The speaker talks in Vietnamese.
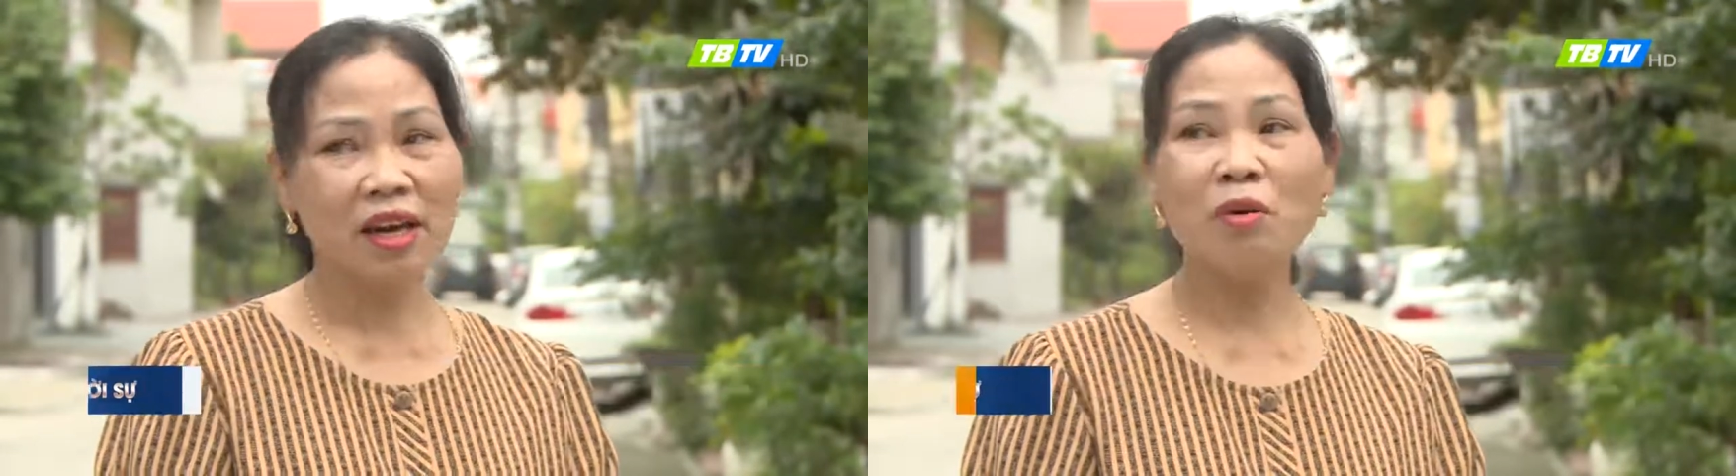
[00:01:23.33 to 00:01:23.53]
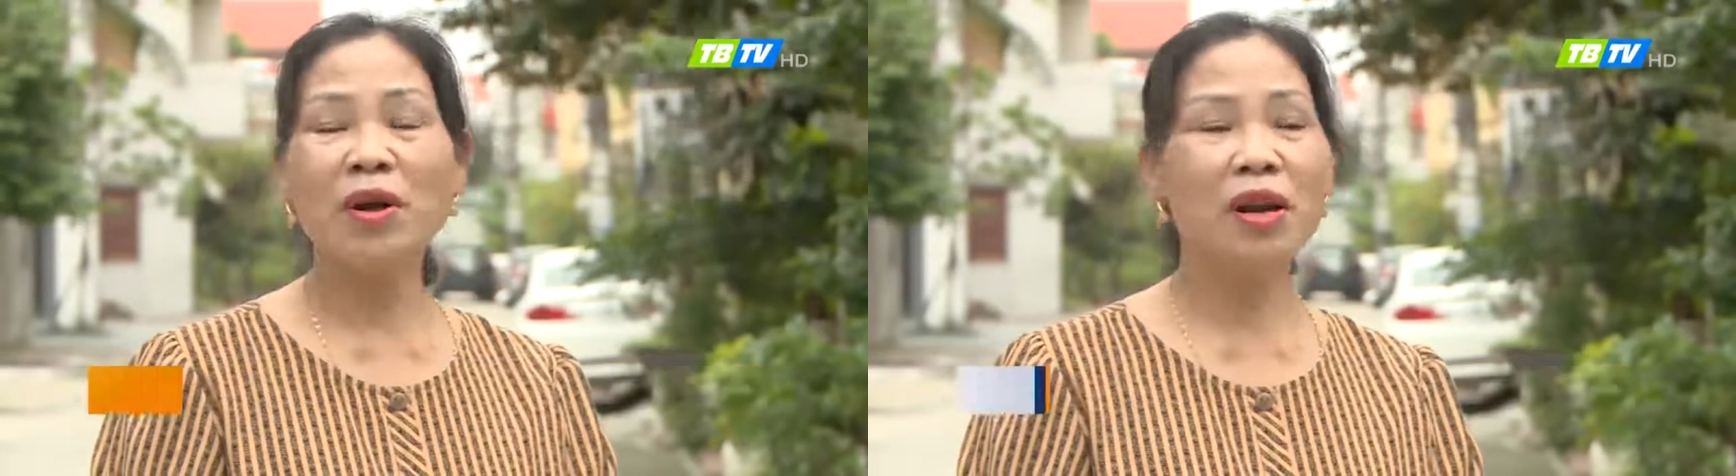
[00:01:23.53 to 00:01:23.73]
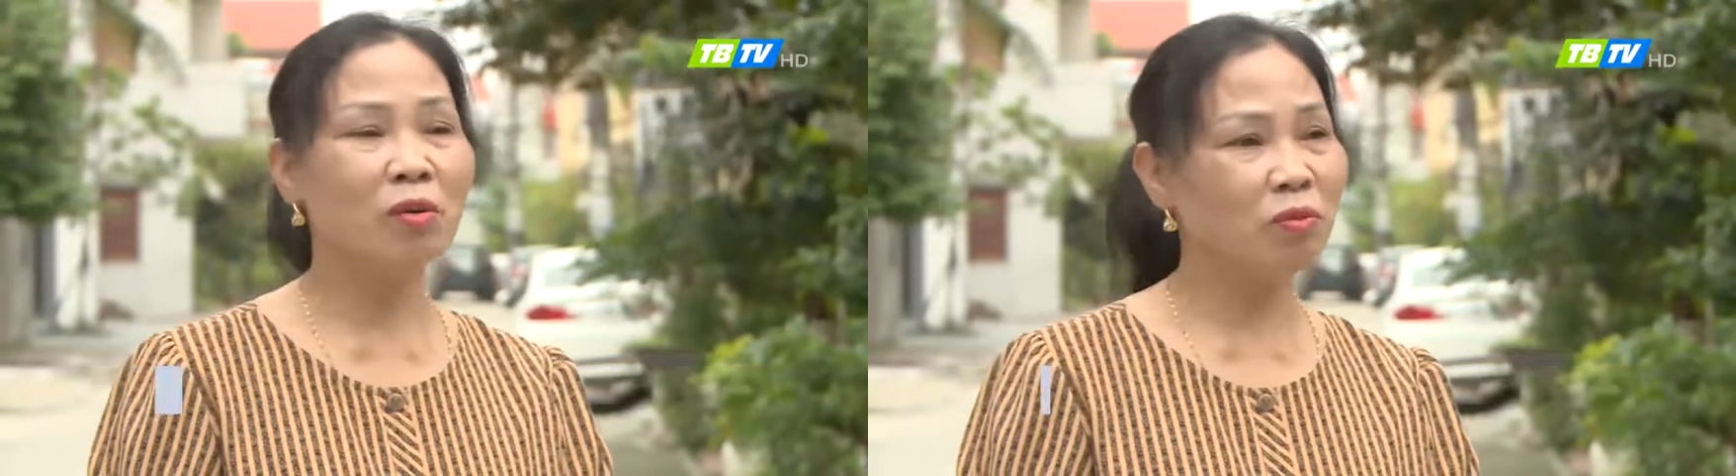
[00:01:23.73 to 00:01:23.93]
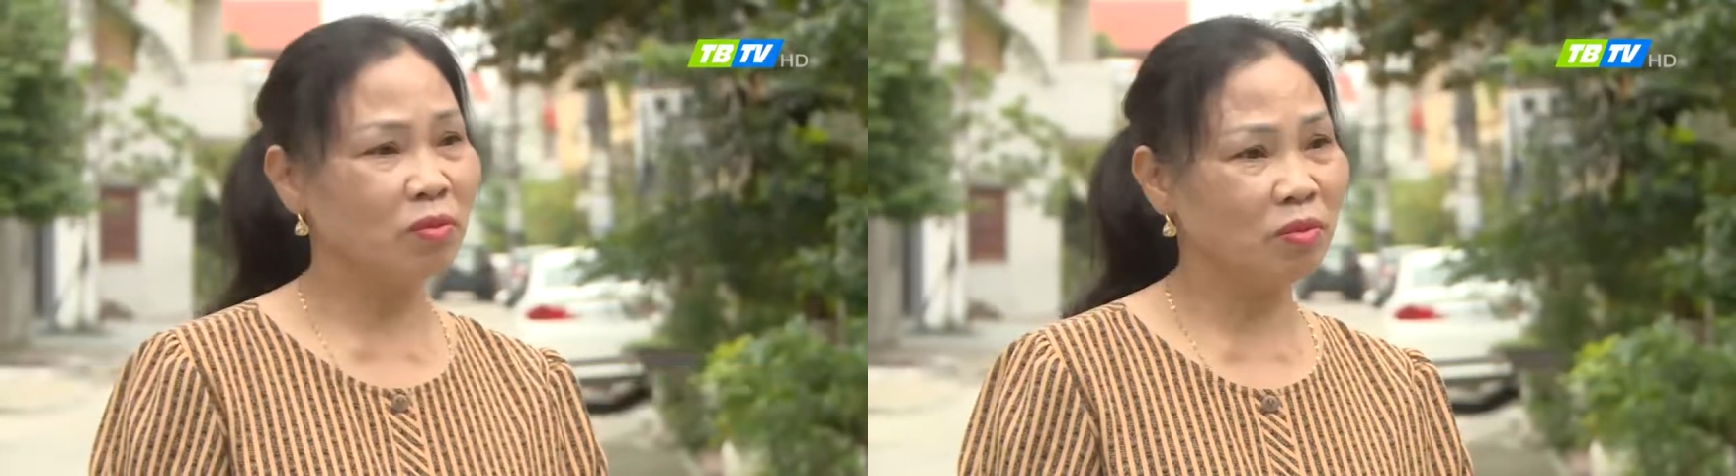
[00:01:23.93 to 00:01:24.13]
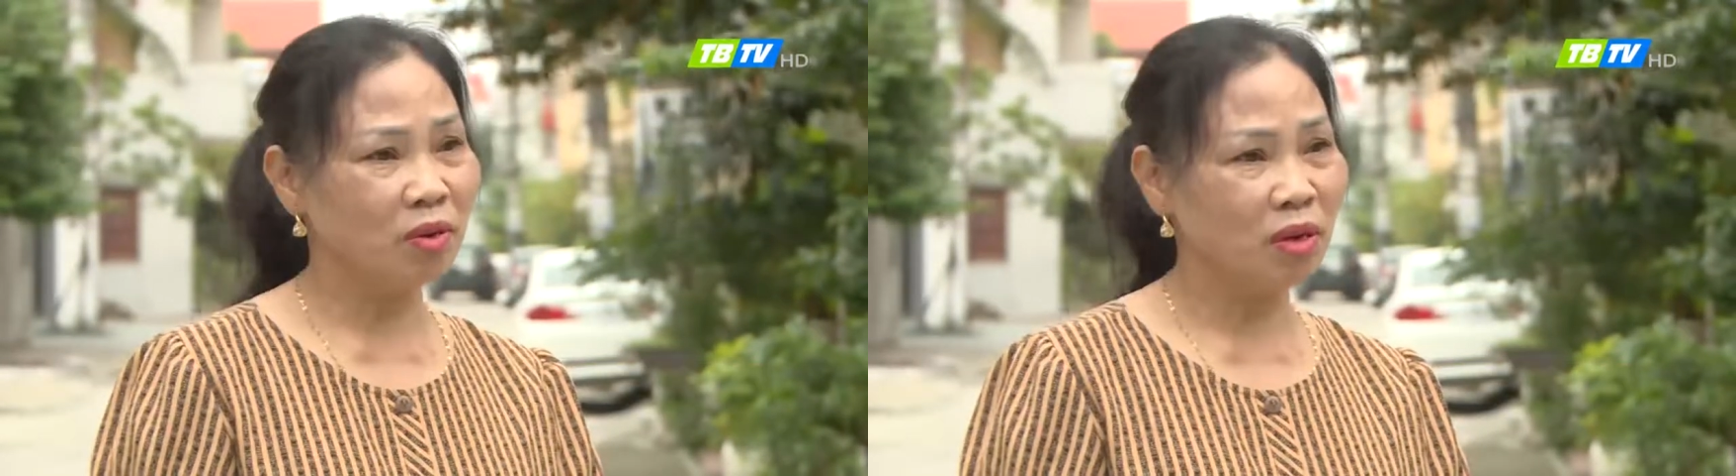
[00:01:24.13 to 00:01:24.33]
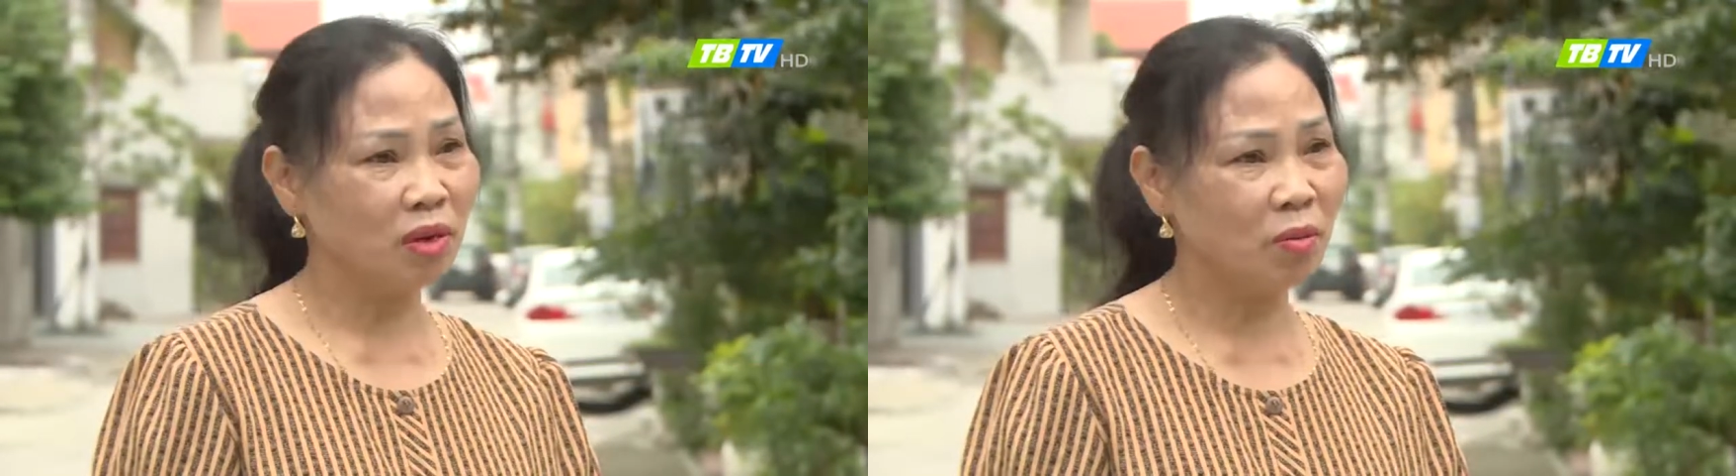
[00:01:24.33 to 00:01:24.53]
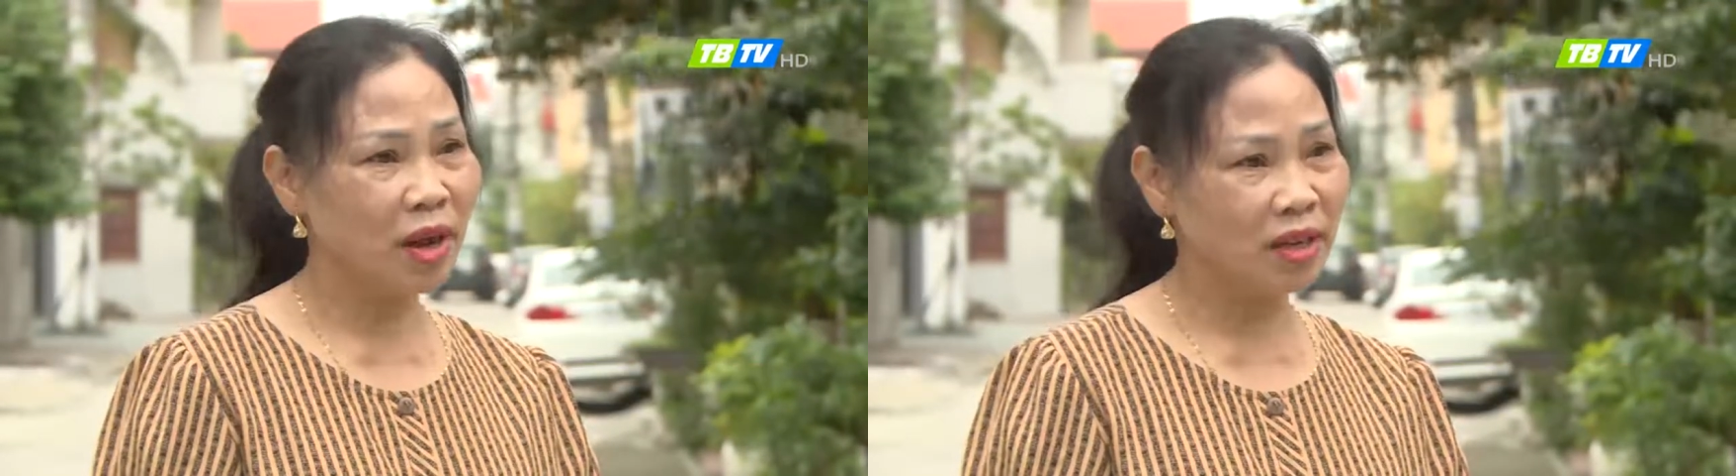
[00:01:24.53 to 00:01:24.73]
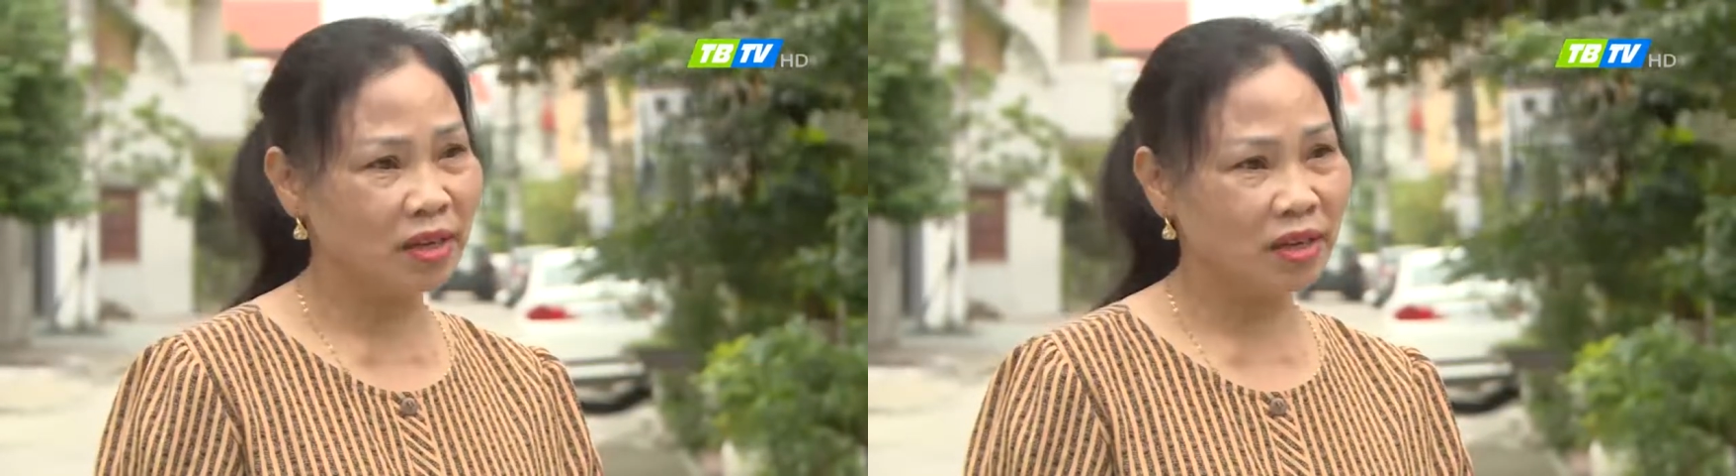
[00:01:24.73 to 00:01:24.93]
các hoạt động à,
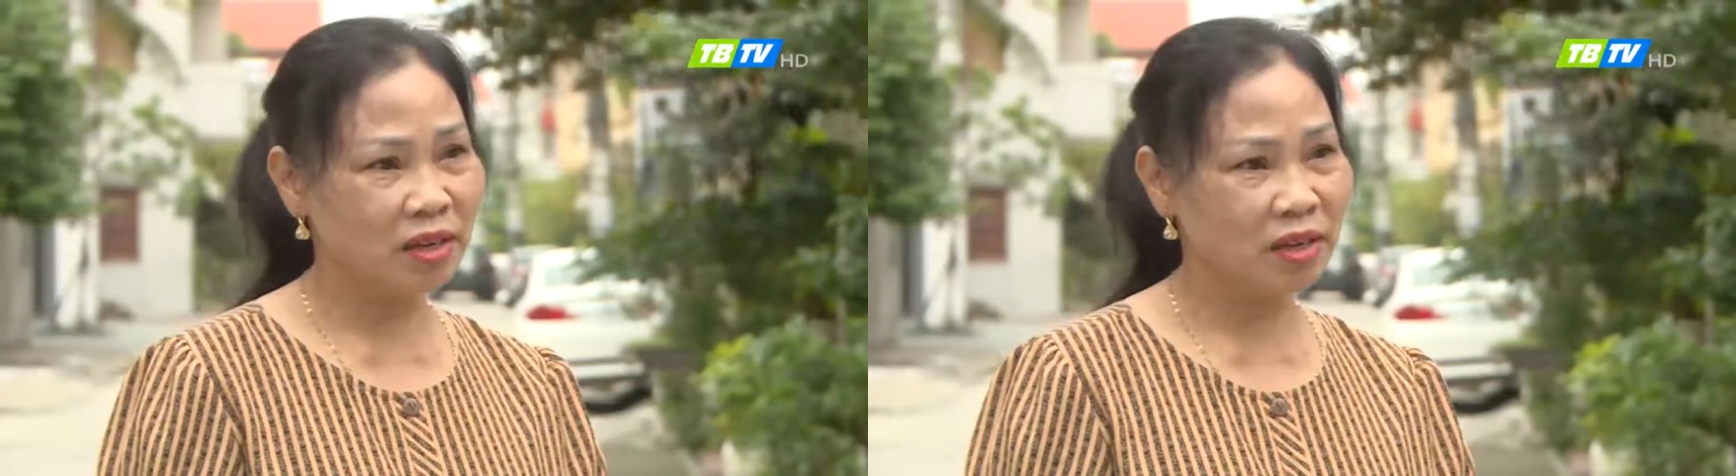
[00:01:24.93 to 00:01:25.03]
ngoài